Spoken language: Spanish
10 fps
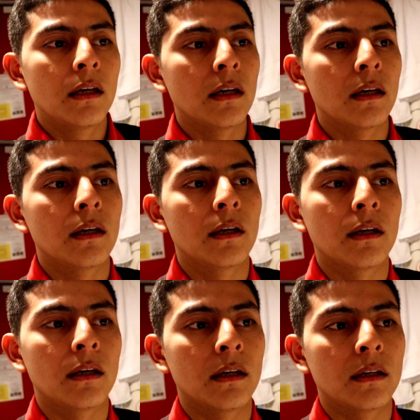
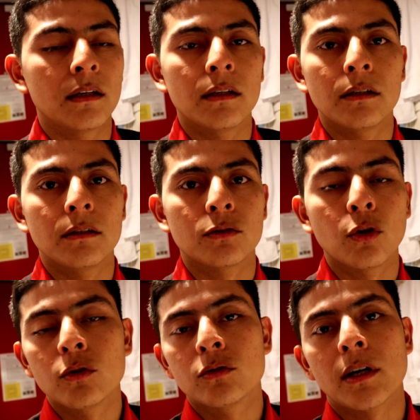eh,
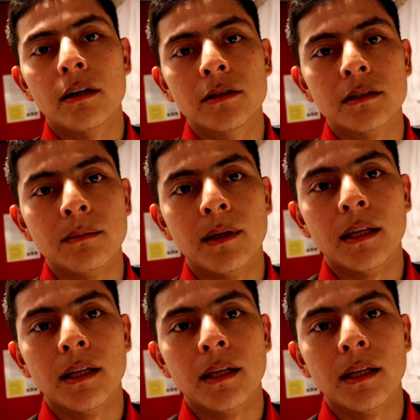son los horarios que se